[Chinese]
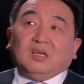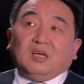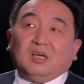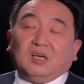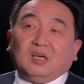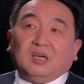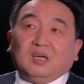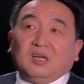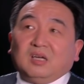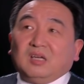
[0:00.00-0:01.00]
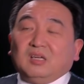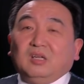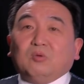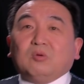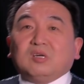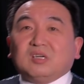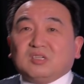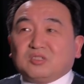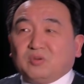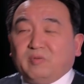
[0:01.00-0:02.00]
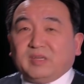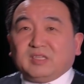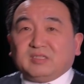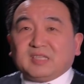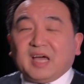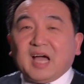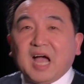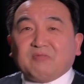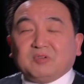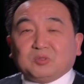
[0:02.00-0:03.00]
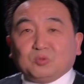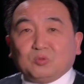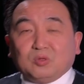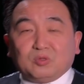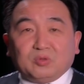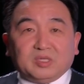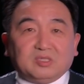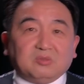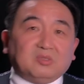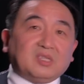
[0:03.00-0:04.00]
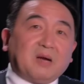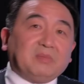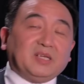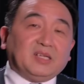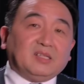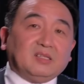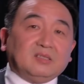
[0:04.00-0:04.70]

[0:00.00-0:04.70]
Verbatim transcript: 呃，刘鹤所谓的在哈佛读过学，就是这儿毕业的。